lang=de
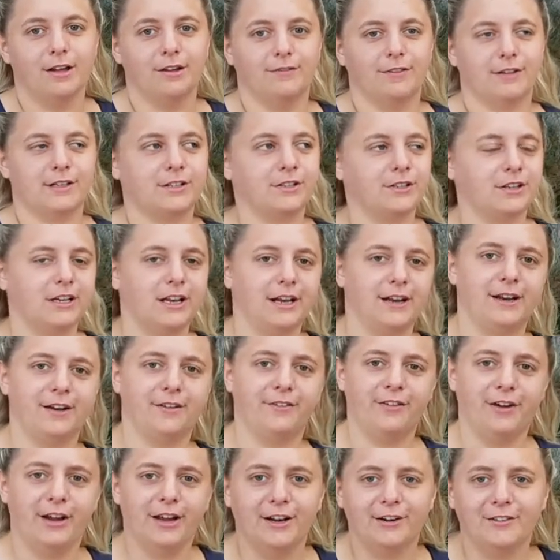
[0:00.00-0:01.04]
Was so ein kleiner
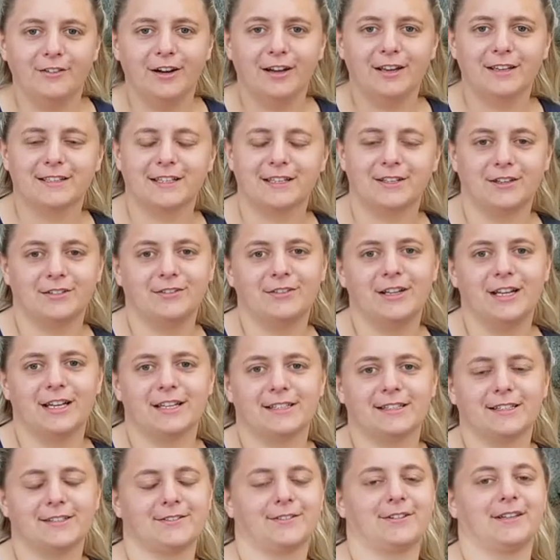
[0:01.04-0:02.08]
Fail war, das hat irgendwie erst
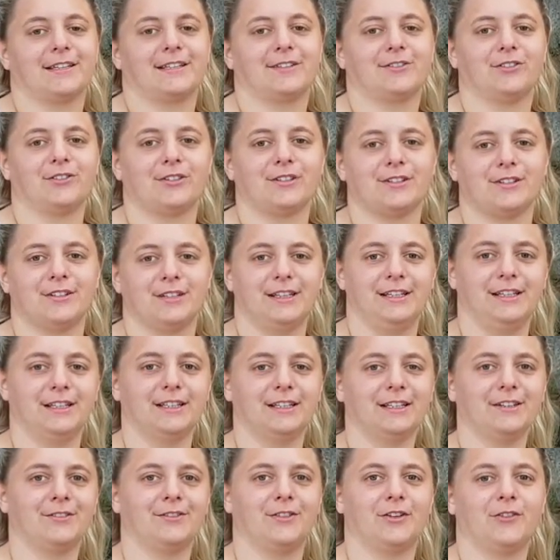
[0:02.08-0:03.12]
nicht so ganz
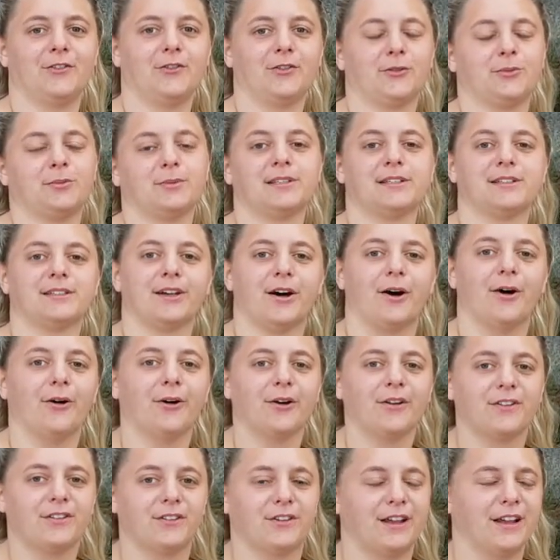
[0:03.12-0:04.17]
funktioniert. War immer so ein bisschen
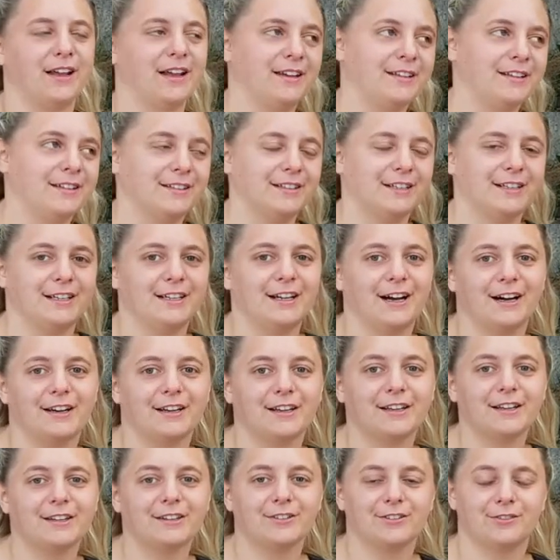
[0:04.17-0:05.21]
traurig, so, hä, hier geht gar
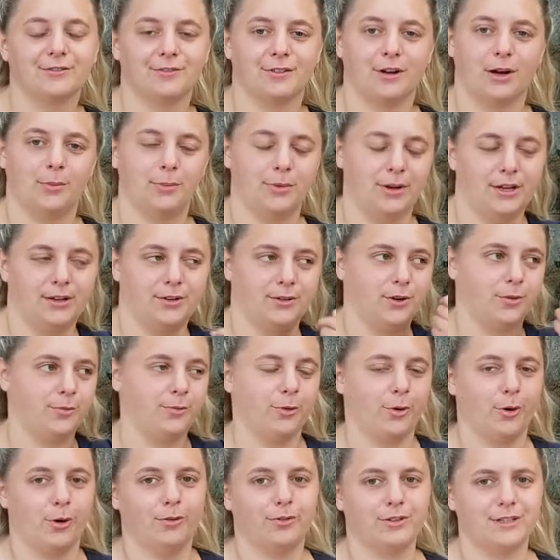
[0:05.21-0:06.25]
nicht. Und wir haben halt den
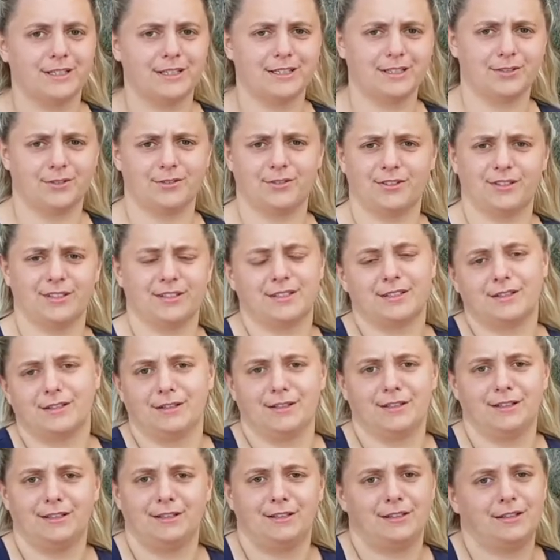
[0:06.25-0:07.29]
Kopfhörer aufgesetzt und
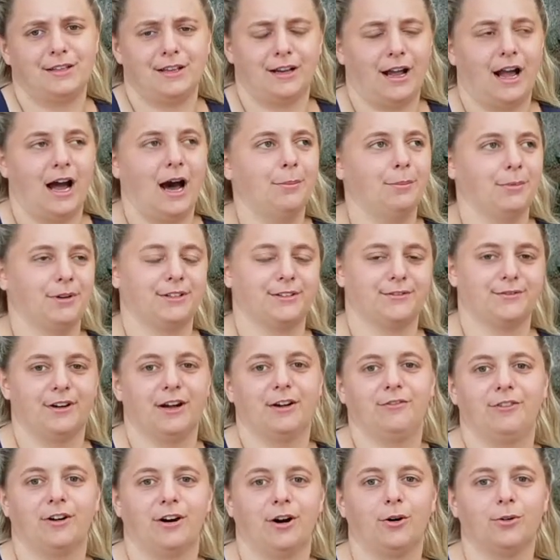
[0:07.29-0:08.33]
der kam nichts, war
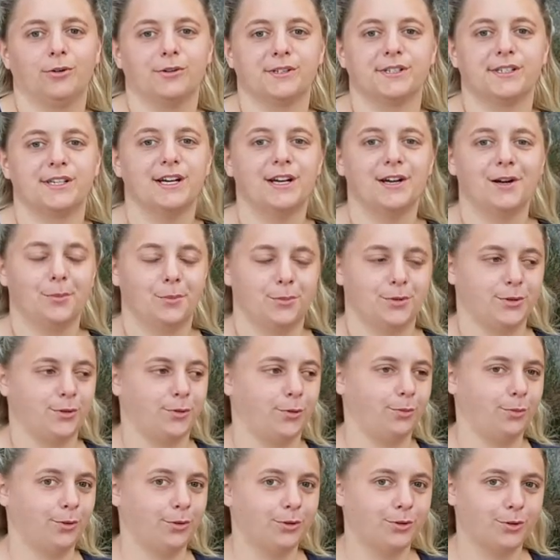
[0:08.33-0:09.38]
einfach aus. Ein bisschen
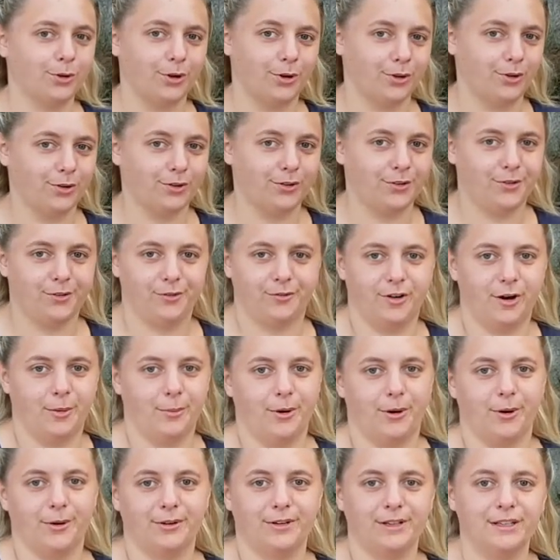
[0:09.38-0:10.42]
rumgedrückt und so, war
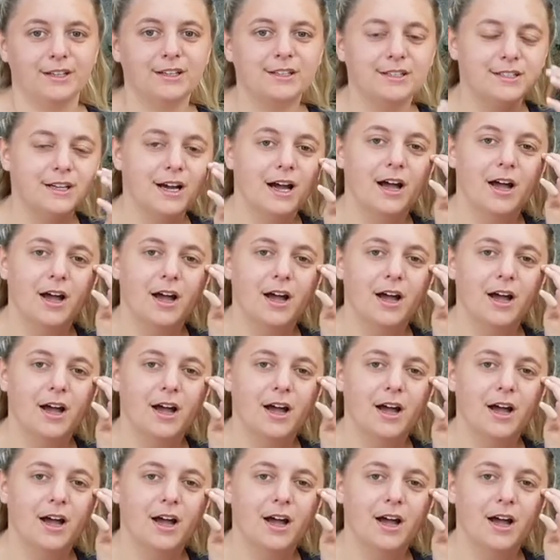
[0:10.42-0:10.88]
aber auch nichts.